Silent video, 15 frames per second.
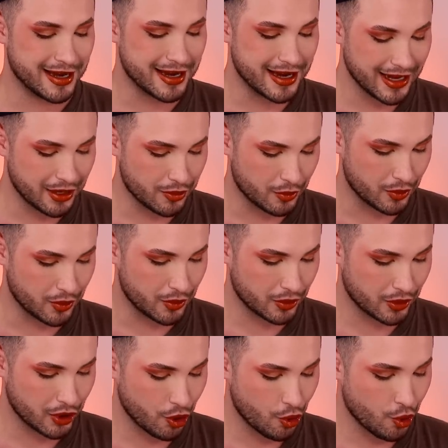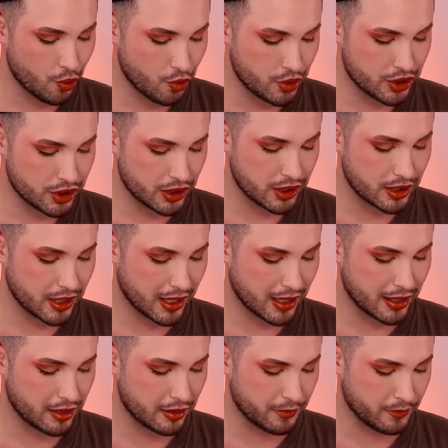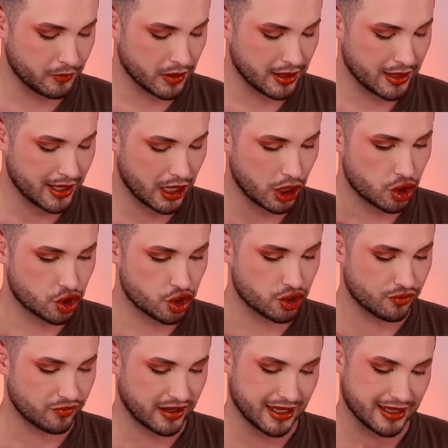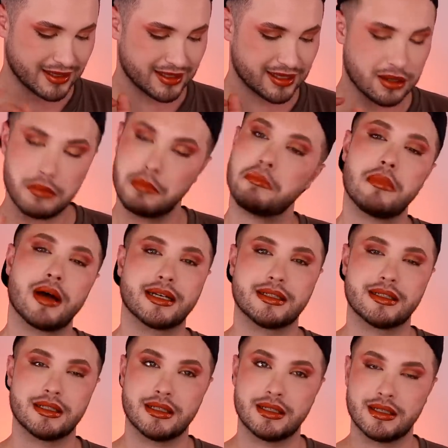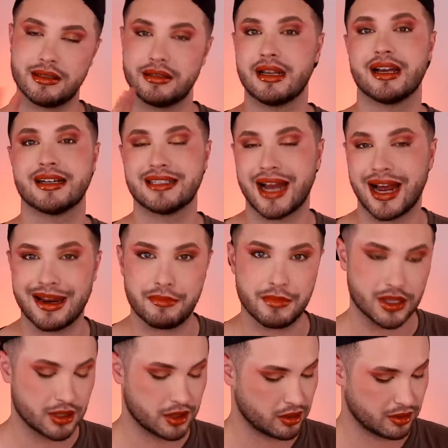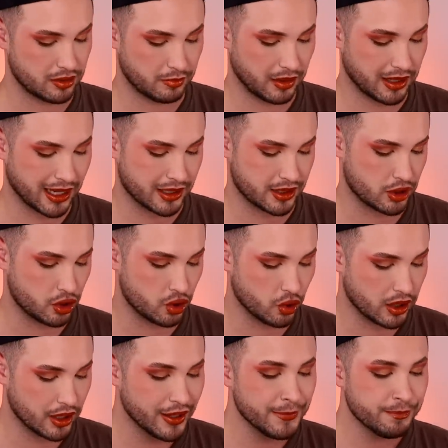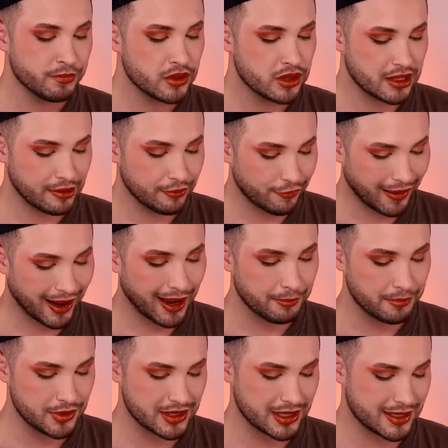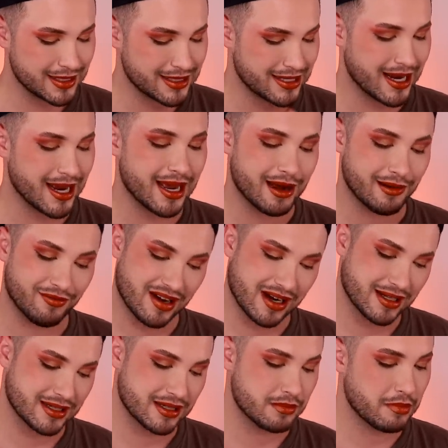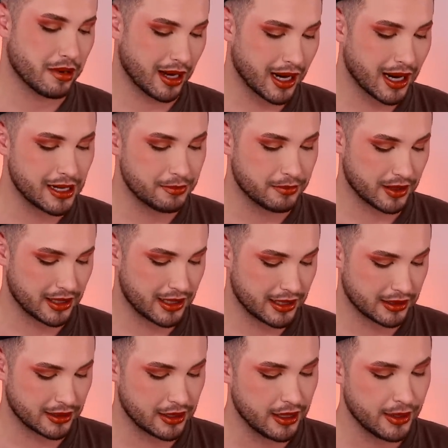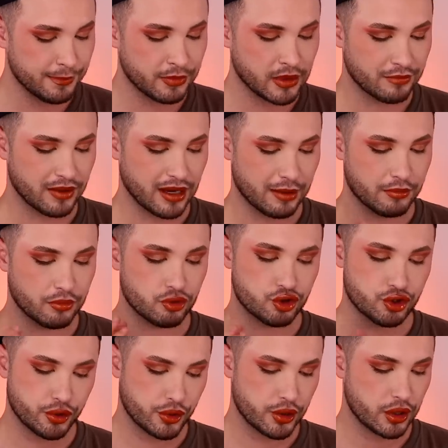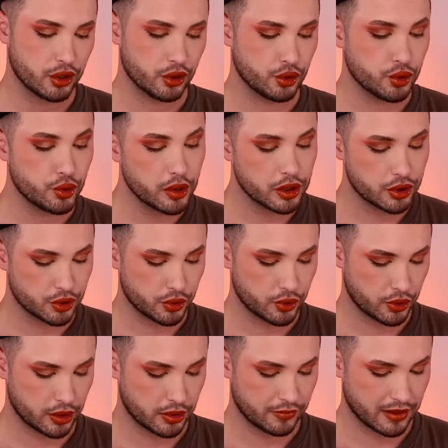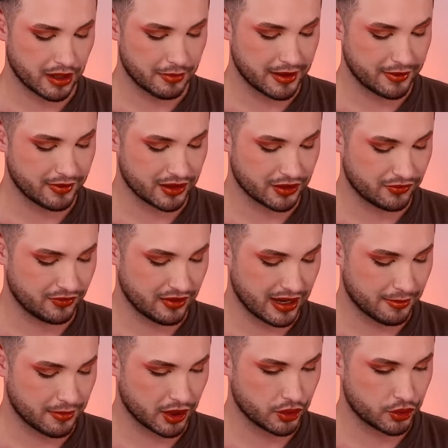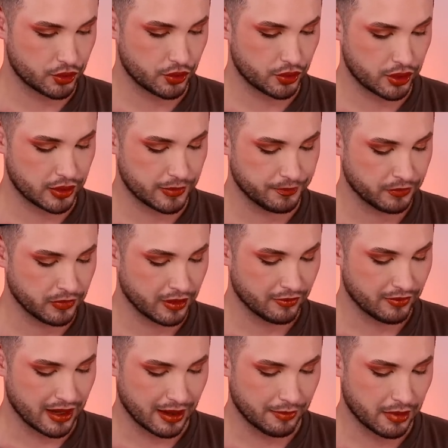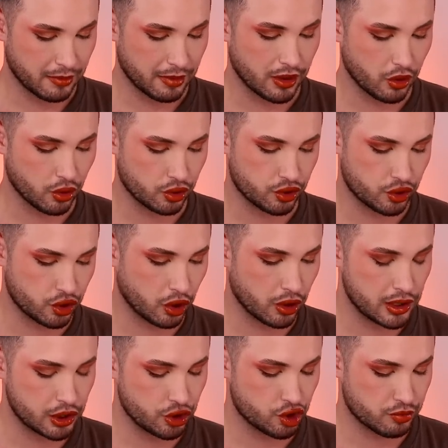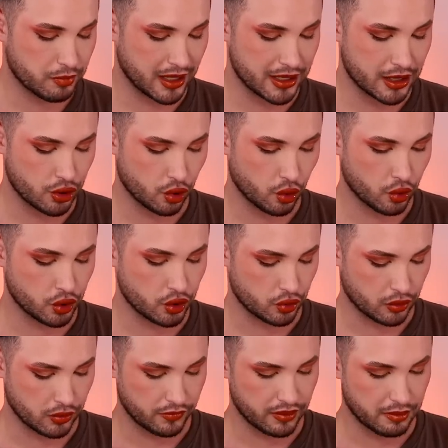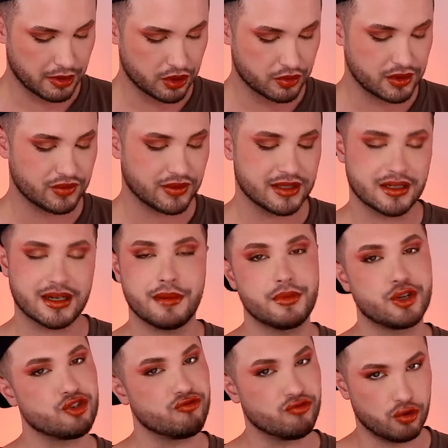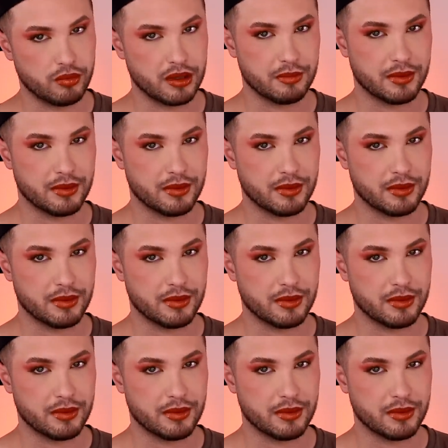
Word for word: Leo-Look und in einem ja, schwarzen, matten ja, Diamond-Cut-Look. Die Farben sind sehr erwachsen bei allen Paletten. Wir haben schöne, kühle Töne, wir haben etwas wärmere Töne, wir haben aber auch einen tollen, spannenden Rotton, wie beispielsweise in der Mission Ruby